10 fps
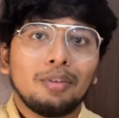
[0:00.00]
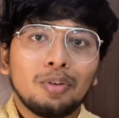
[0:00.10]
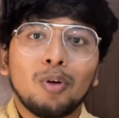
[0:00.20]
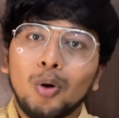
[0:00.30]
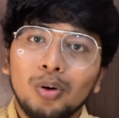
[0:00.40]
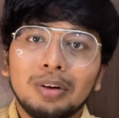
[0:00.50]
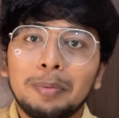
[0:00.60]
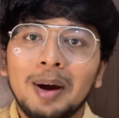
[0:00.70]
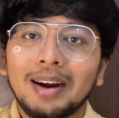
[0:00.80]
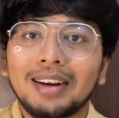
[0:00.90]
கவர் ஃபோட்டோவாக
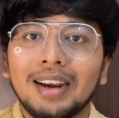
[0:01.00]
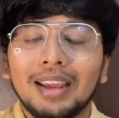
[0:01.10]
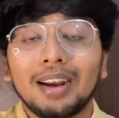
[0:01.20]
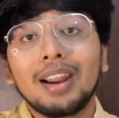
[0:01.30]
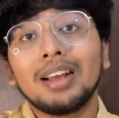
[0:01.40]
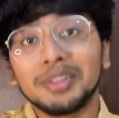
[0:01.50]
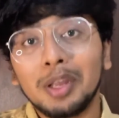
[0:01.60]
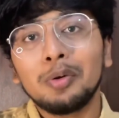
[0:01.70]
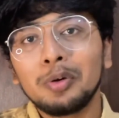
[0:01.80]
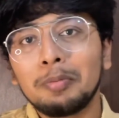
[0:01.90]
வைப்பாங்கன்னு நினைக்கிறேன்
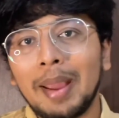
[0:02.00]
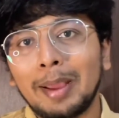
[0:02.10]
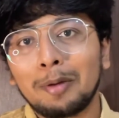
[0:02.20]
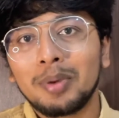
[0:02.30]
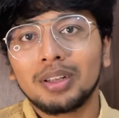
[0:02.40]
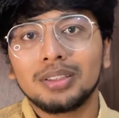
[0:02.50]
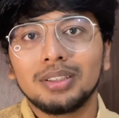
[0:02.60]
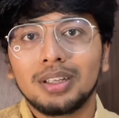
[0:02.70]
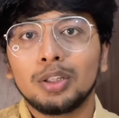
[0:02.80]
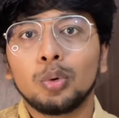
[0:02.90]
அந்தளவுக்கு பயங்கரமாக
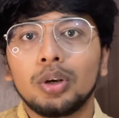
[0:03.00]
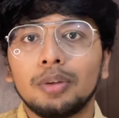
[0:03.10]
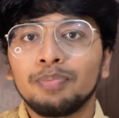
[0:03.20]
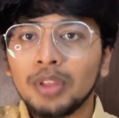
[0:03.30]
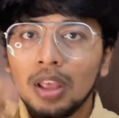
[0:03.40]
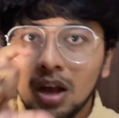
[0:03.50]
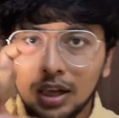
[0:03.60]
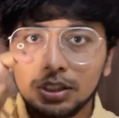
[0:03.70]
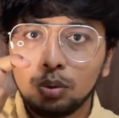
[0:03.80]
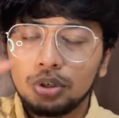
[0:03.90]
இருந்தது அந்த ஒரு
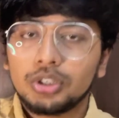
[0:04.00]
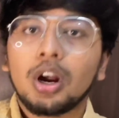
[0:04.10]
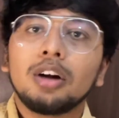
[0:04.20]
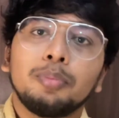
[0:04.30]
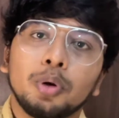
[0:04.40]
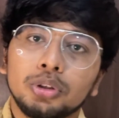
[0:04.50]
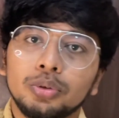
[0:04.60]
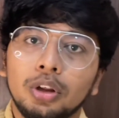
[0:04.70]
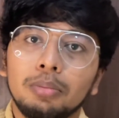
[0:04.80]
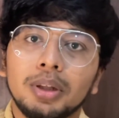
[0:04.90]
அந்த ஒரு ஷார்ட்
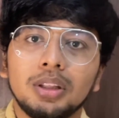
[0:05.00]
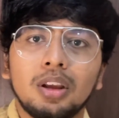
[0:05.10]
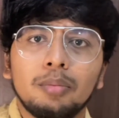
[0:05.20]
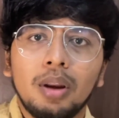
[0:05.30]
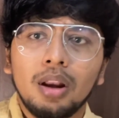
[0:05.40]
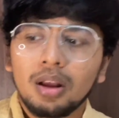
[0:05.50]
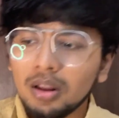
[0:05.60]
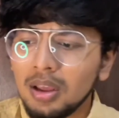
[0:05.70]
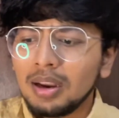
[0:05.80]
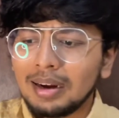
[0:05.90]
பொறுத்த வரைக்கும் பார்த்தீங்க
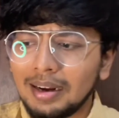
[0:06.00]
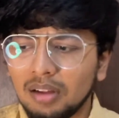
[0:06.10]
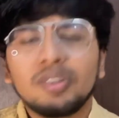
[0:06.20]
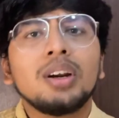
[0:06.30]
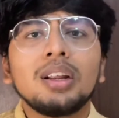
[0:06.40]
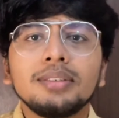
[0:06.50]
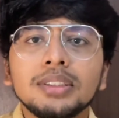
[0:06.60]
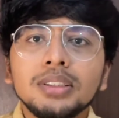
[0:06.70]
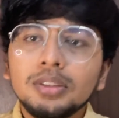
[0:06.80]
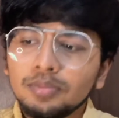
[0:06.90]
அப்படின்னா
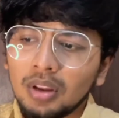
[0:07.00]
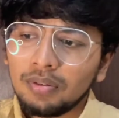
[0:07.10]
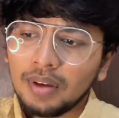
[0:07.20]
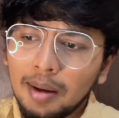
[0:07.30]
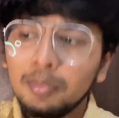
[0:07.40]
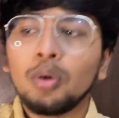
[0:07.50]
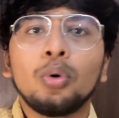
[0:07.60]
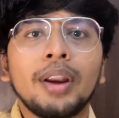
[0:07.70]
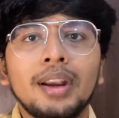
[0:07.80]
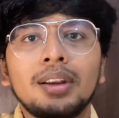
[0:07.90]
டெஃபினட்டாக வந்து
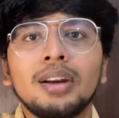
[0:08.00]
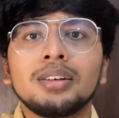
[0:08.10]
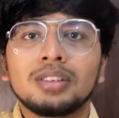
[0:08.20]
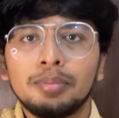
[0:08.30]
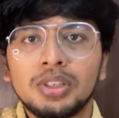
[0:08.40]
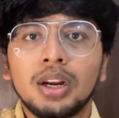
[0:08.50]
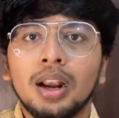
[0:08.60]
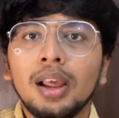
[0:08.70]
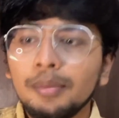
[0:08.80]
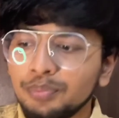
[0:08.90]
ஃபேமிலி ஓரியன்ட்
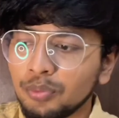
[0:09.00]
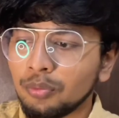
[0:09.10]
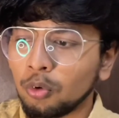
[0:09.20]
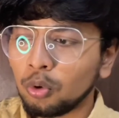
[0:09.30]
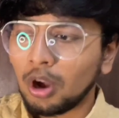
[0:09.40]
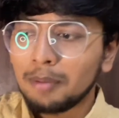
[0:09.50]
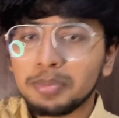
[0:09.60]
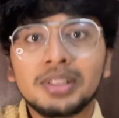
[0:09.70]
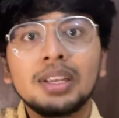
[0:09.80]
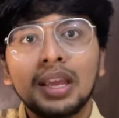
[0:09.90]
சப்ஜெக்டில் ஒரு
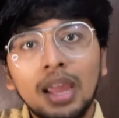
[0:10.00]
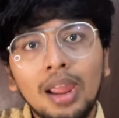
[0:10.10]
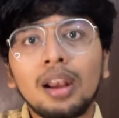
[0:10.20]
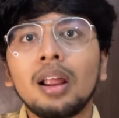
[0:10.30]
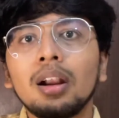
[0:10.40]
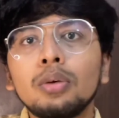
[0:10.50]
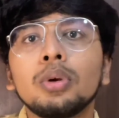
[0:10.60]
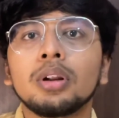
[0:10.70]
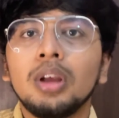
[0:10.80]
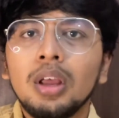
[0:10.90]
அப்ஸ்கேலான
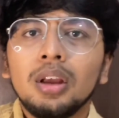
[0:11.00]
ஒரு